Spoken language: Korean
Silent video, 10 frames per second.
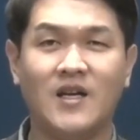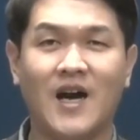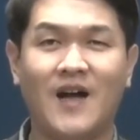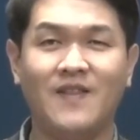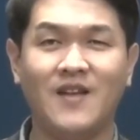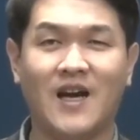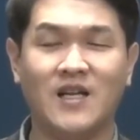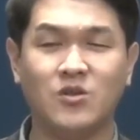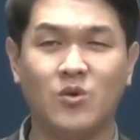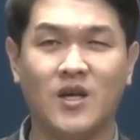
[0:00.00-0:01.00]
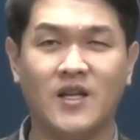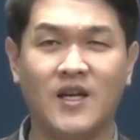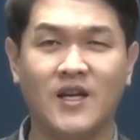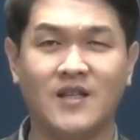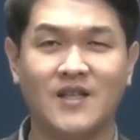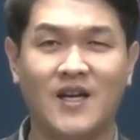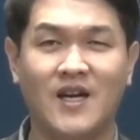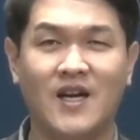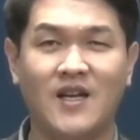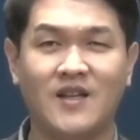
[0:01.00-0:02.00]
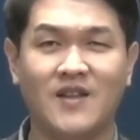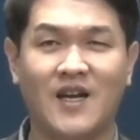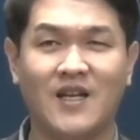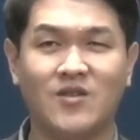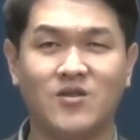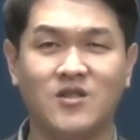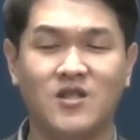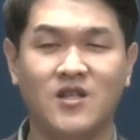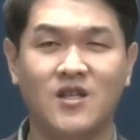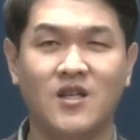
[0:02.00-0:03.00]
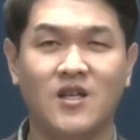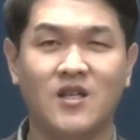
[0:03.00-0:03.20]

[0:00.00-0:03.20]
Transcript: 그 한 가족 안에 살아가야 된다라는 것이